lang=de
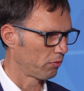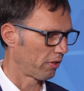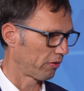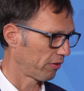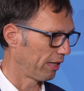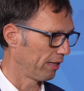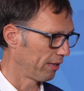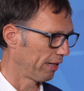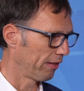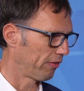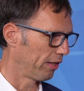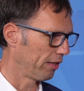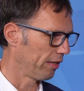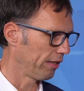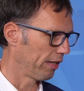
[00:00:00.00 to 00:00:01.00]
Und das geht
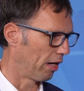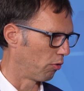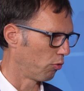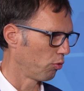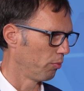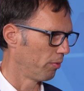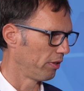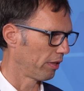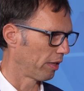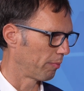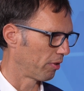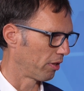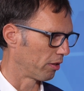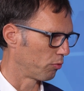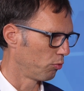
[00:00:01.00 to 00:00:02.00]
letztendlich auch über die
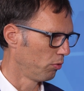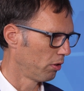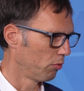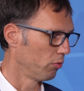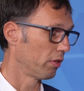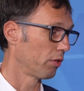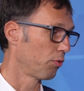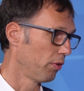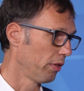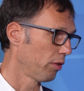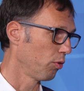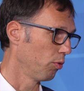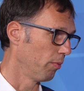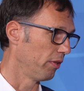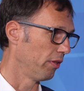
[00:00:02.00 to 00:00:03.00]
Reparatur und
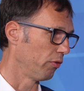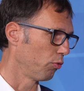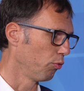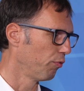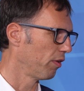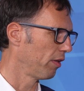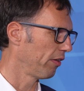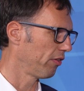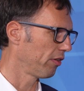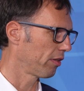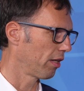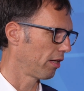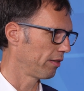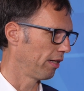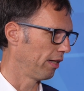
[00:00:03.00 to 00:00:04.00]
natürlich über die
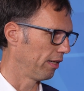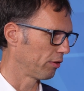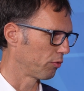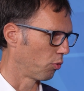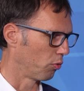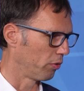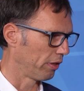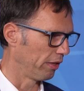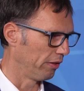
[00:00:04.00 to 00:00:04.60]
Zuverlässigkeit der Elektronik Feedback